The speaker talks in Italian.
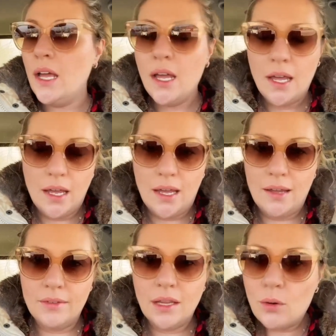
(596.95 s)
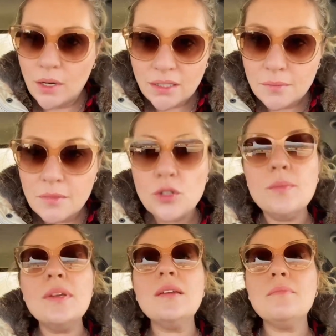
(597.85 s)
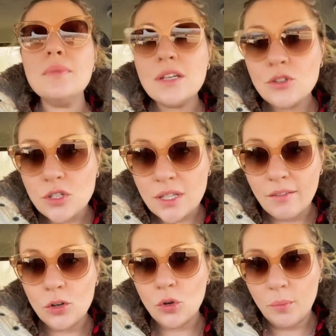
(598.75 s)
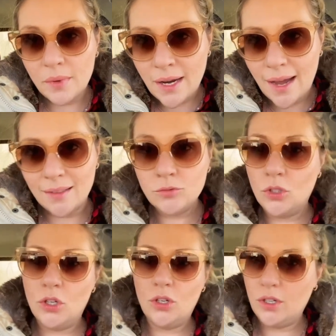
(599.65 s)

eh, vedere un attimino i bimbi, cosa stavano combinando,